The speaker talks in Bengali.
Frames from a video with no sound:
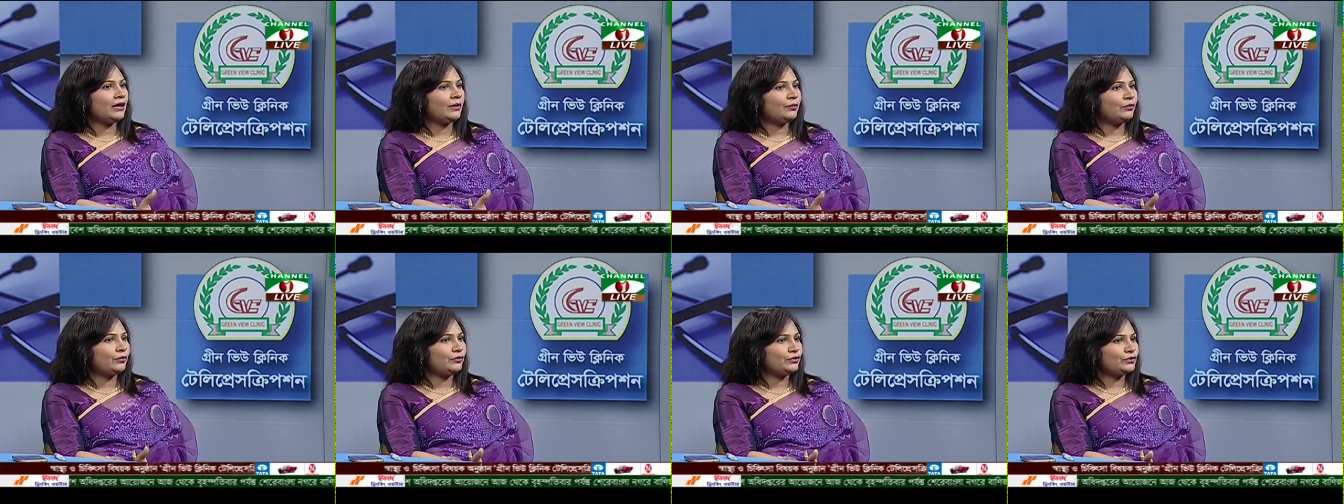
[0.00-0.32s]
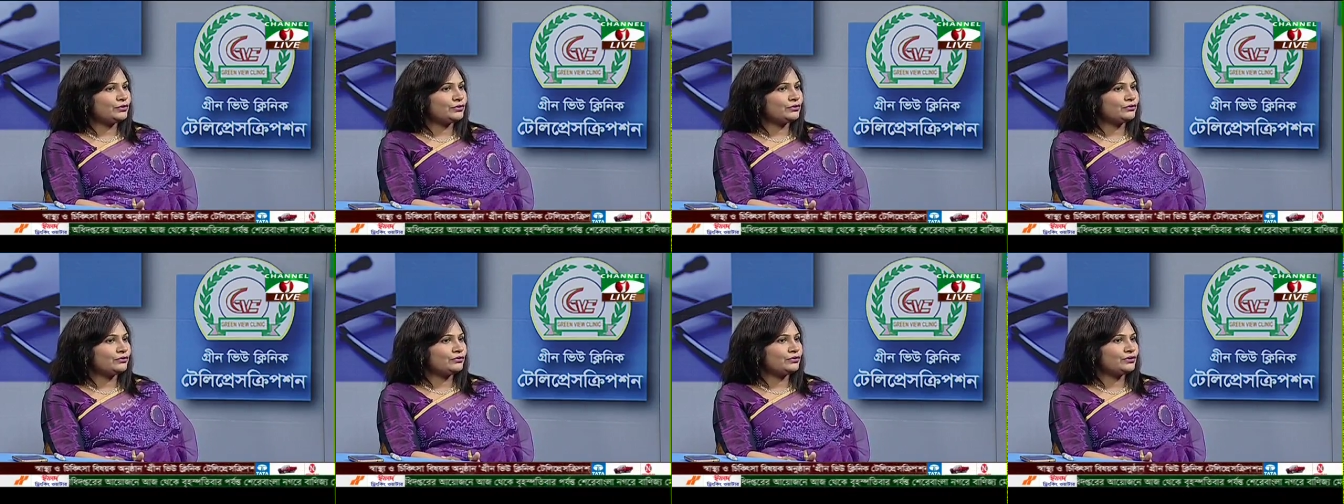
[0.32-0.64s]

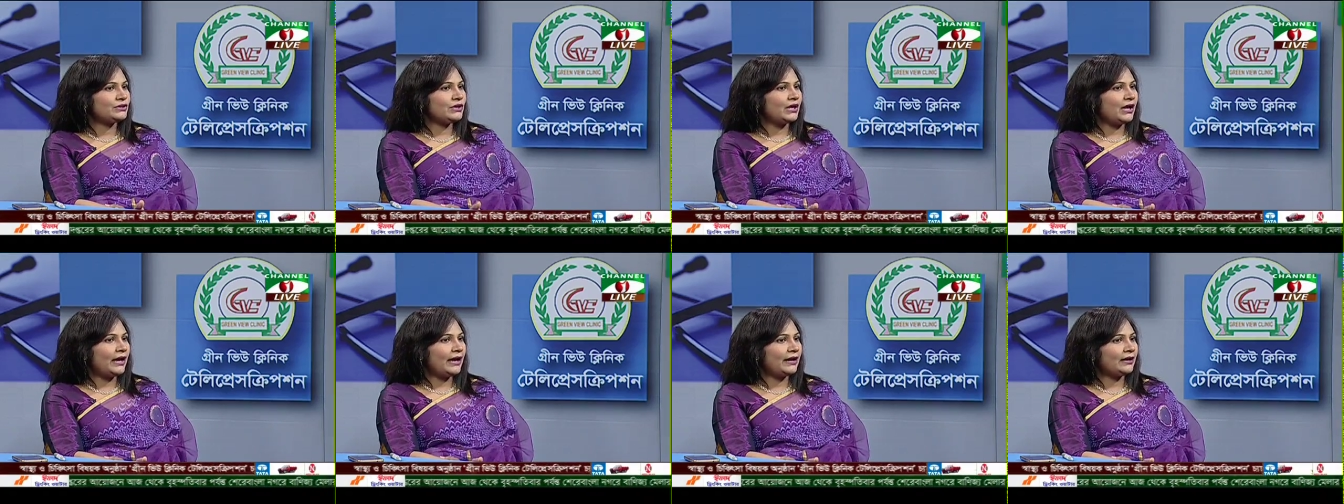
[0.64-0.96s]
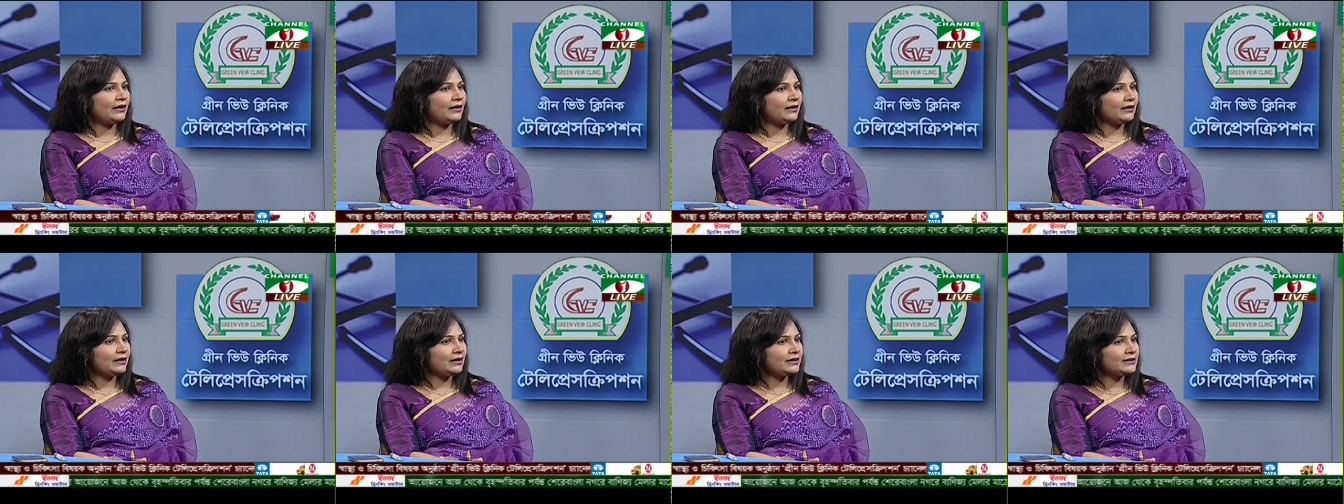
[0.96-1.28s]
ডাব্লিউএইচও অনুযায়ী
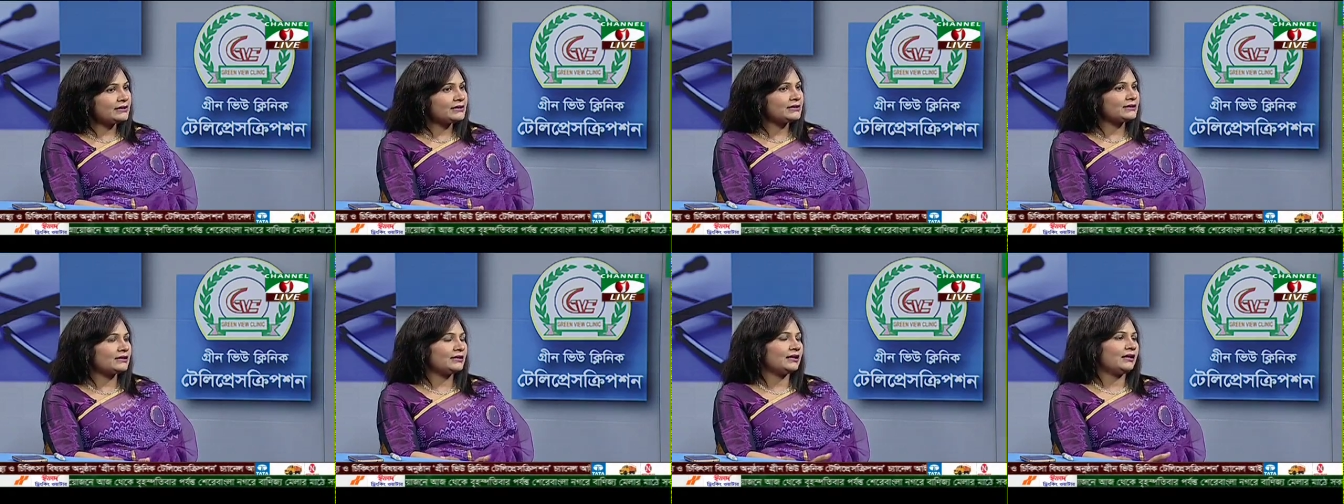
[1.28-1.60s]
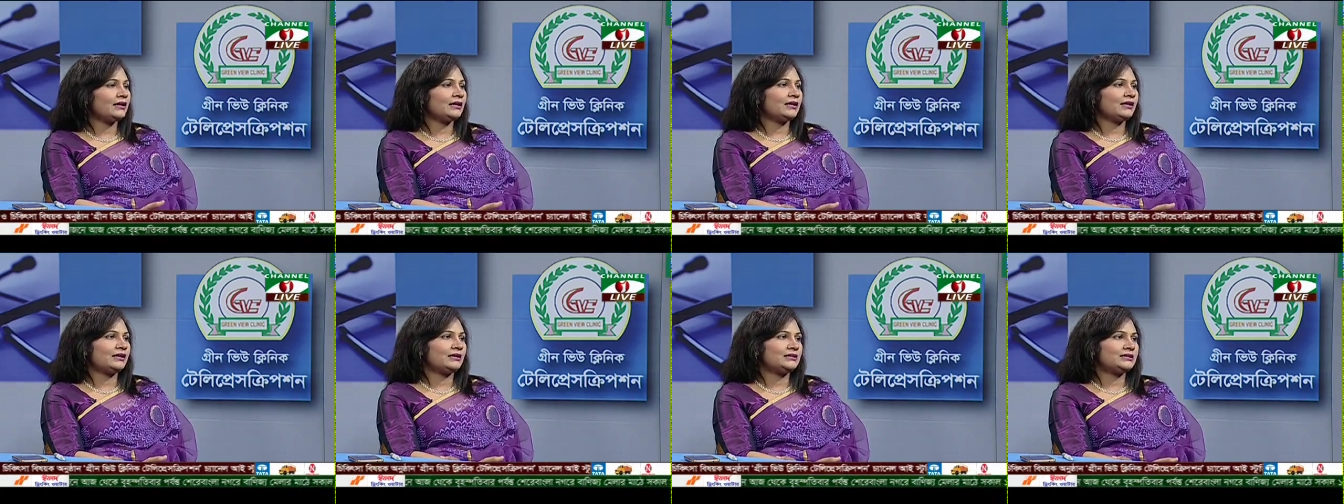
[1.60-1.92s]
অ্যাটলিস্ট
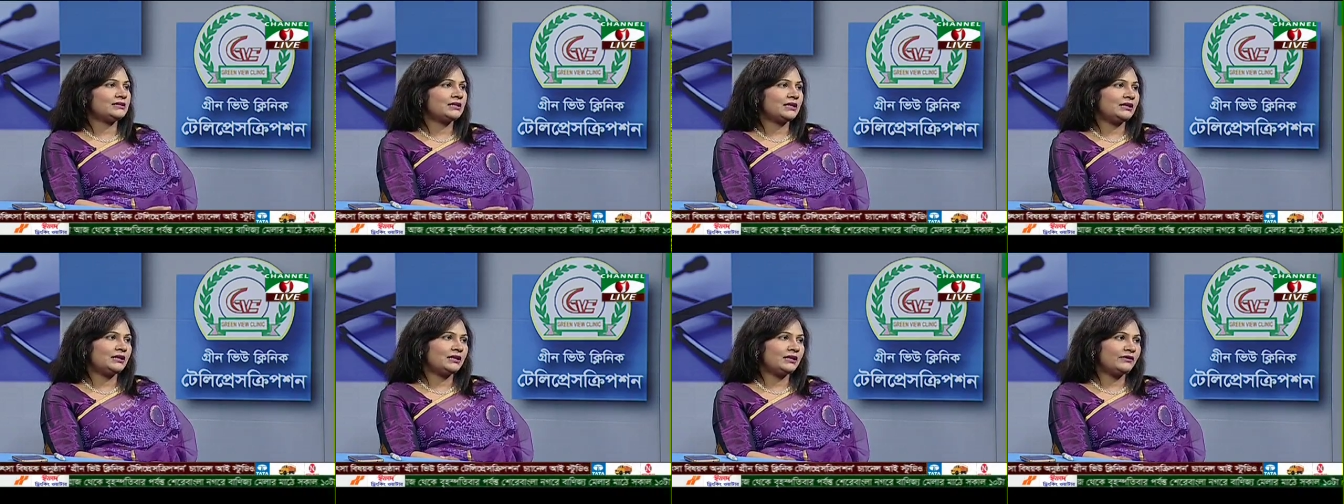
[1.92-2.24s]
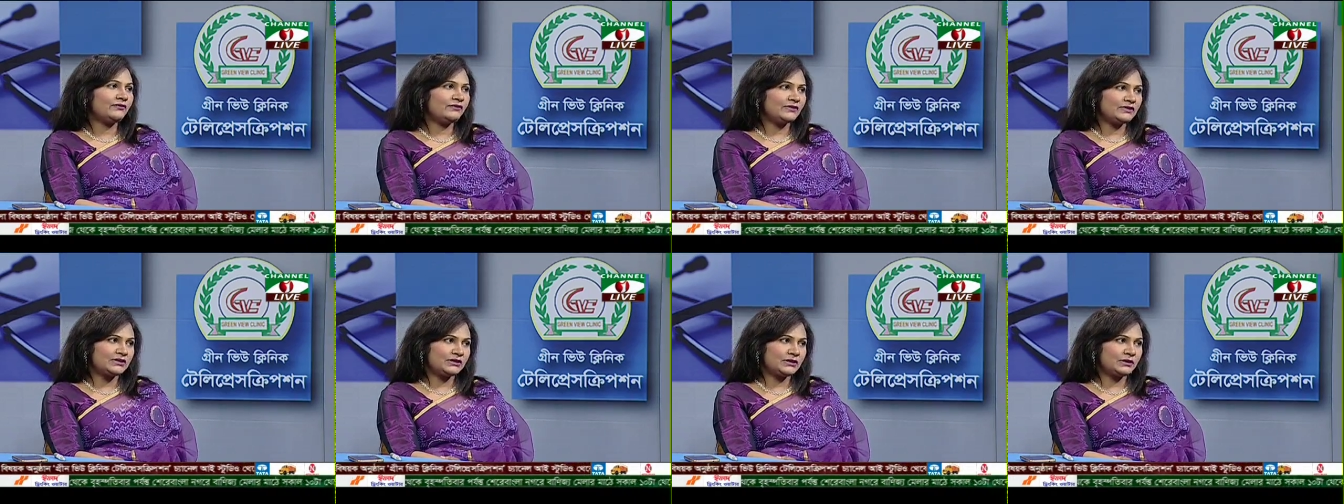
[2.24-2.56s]
তাকে
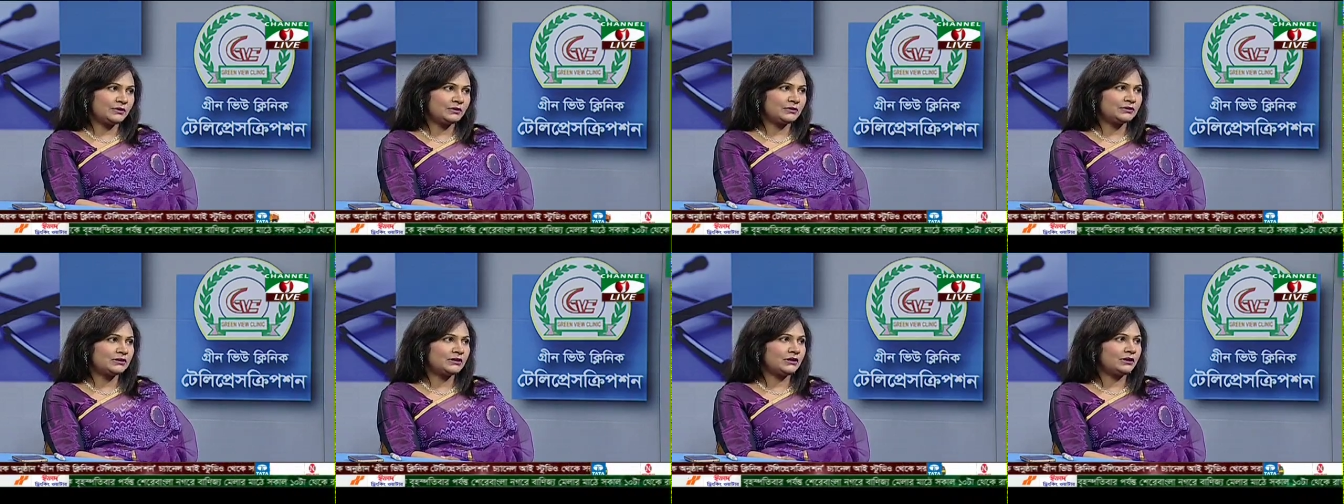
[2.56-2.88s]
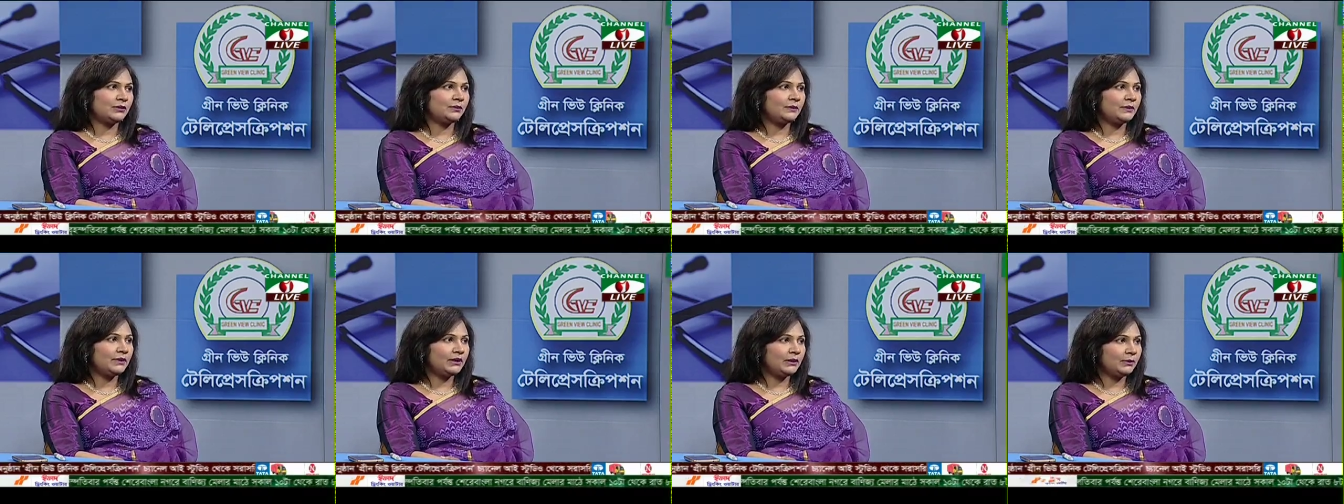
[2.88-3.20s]
চারটা ভিজিট
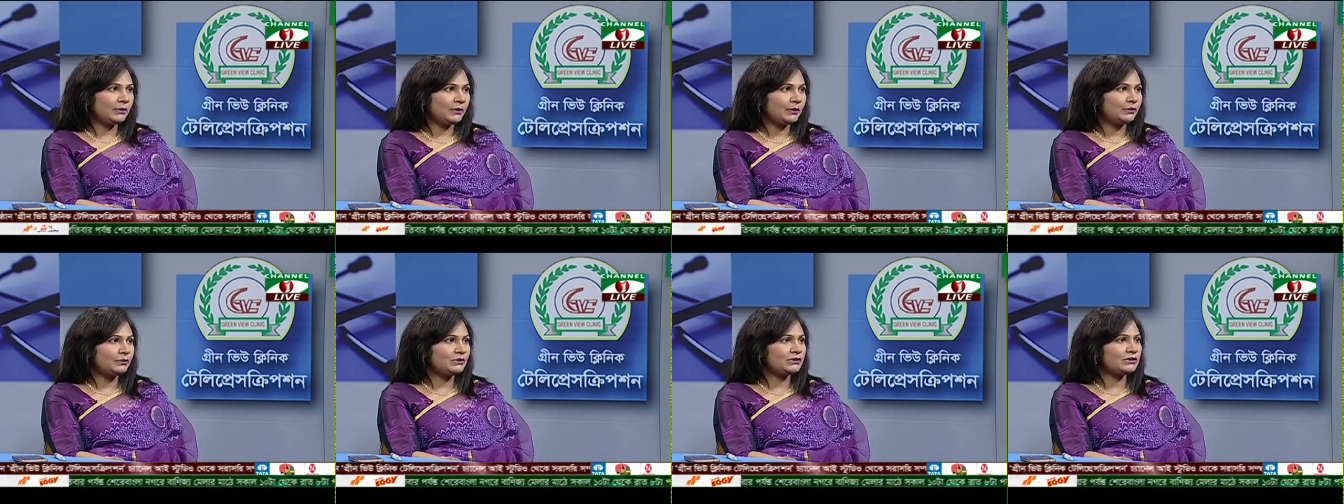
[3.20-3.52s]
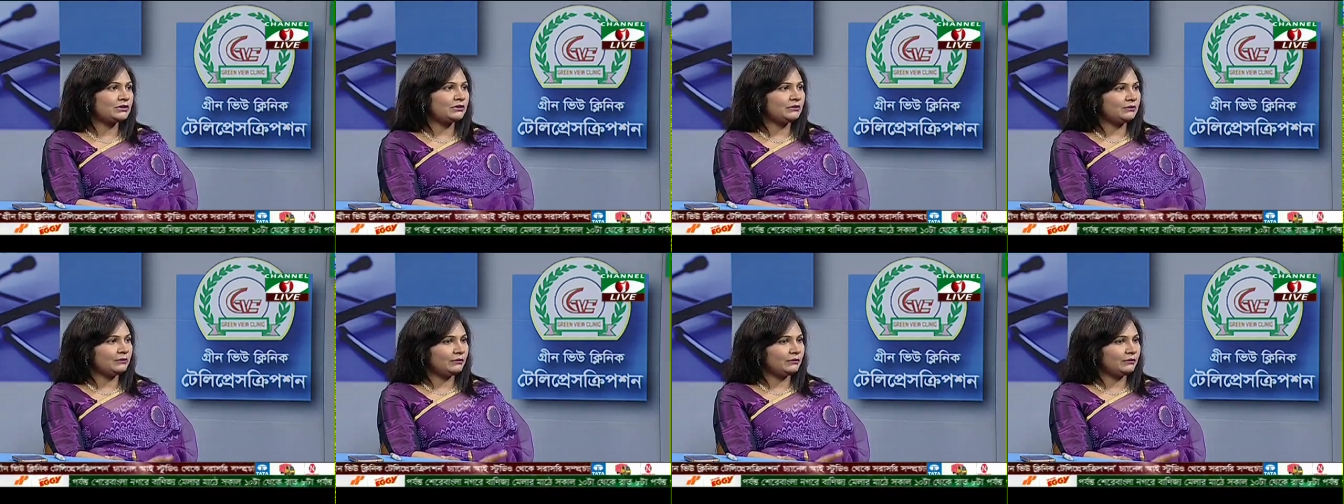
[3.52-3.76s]
যাতে মিনিমাম